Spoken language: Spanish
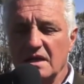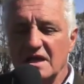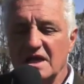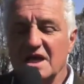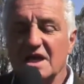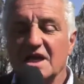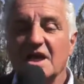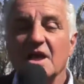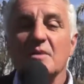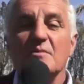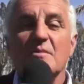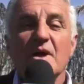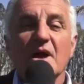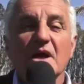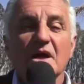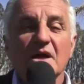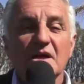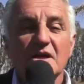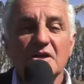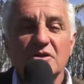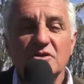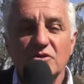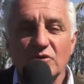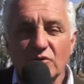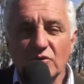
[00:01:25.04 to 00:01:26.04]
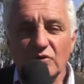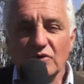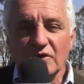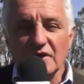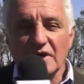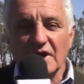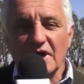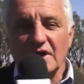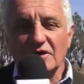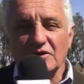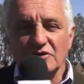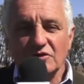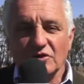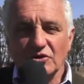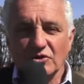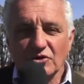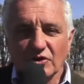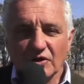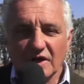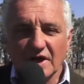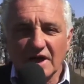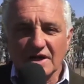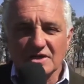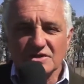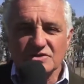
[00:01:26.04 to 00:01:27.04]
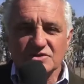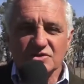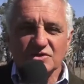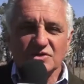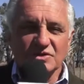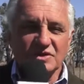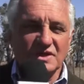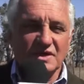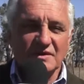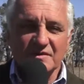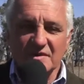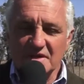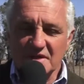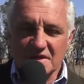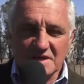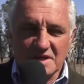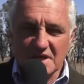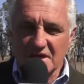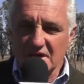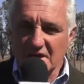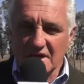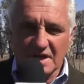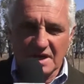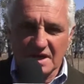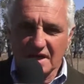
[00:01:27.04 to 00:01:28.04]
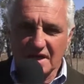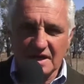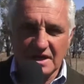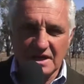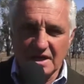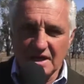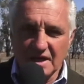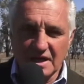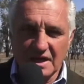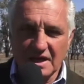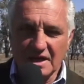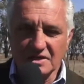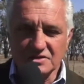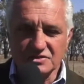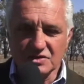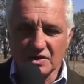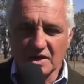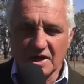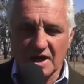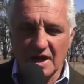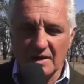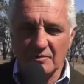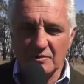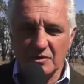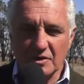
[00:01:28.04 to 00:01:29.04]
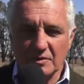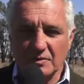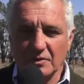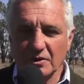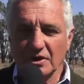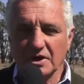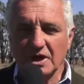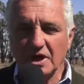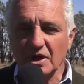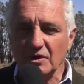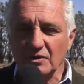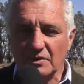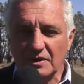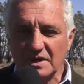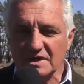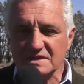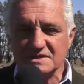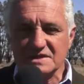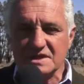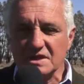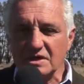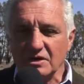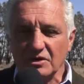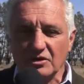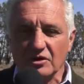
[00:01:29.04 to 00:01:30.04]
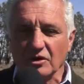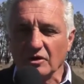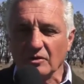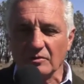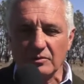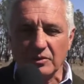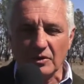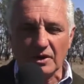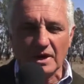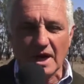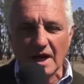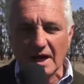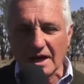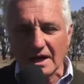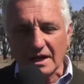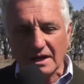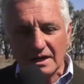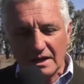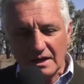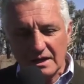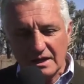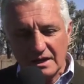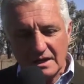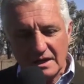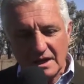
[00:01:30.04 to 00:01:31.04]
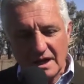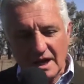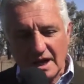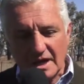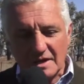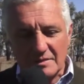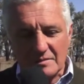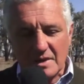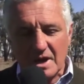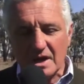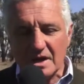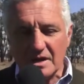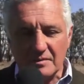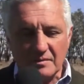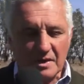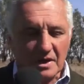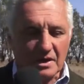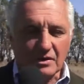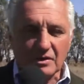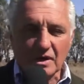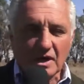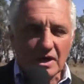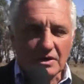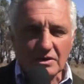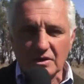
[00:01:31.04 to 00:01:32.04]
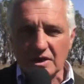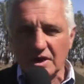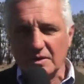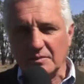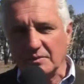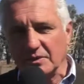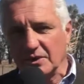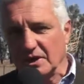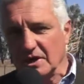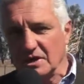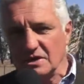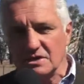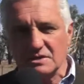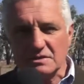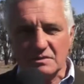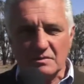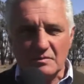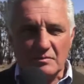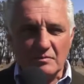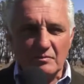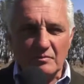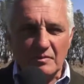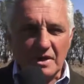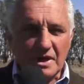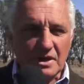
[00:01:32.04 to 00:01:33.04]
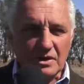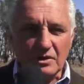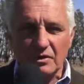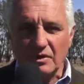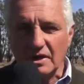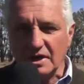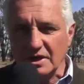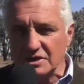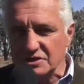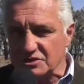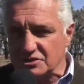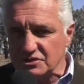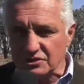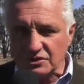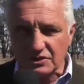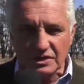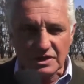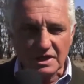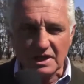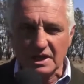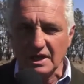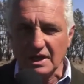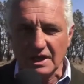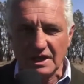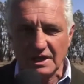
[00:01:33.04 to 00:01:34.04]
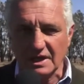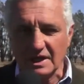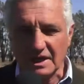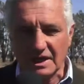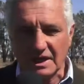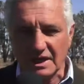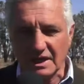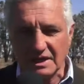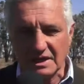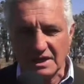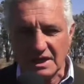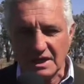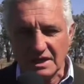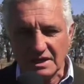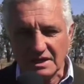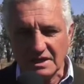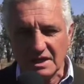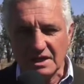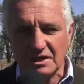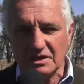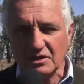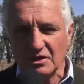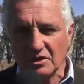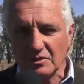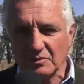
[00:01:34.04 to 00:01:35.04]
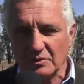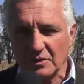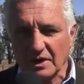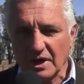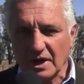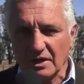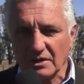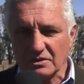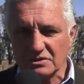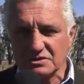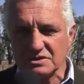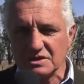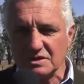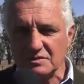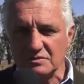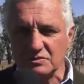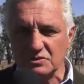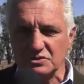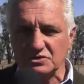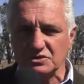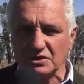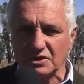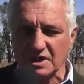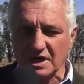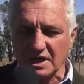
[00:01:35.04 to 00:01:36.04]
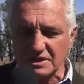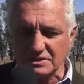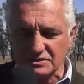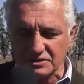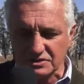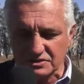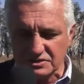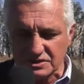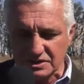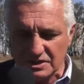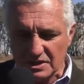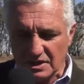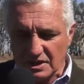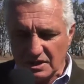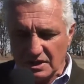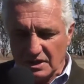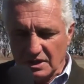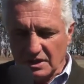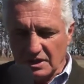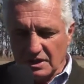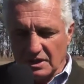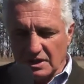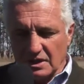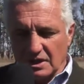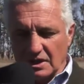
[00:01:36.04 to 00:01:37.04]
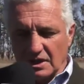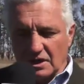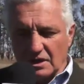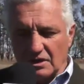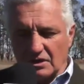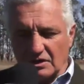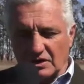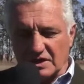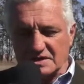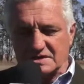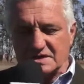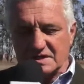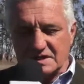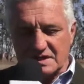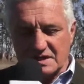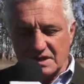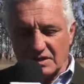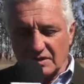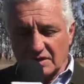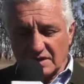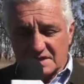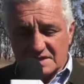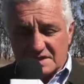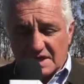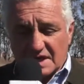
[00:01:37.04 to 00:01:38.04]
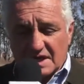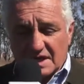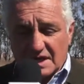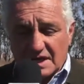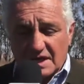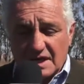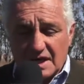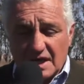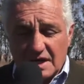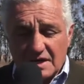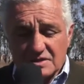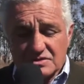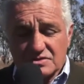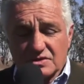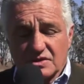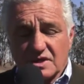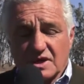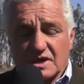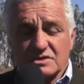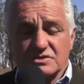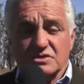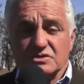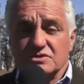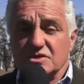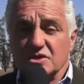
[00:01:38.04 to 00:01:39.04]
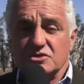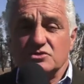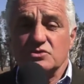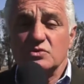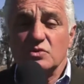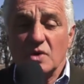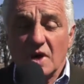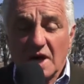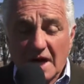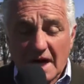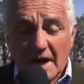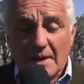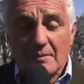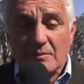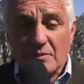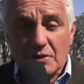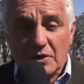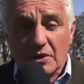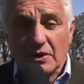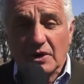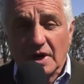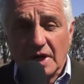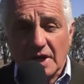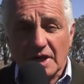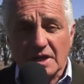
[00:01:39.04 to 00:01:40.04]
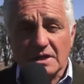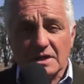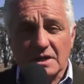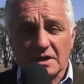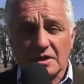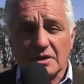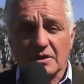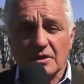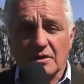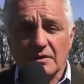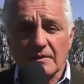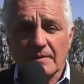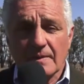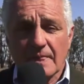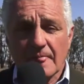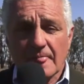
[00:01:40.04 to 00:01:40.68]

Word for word: y qué magnitud en todo caso deben tener eh, esos cambios, porque no es incorporar animales mejoradores por el mero hecho de, incorporarlos. En muchos casos, lo que, se, lo que se genera en esos casos es un cambio genético,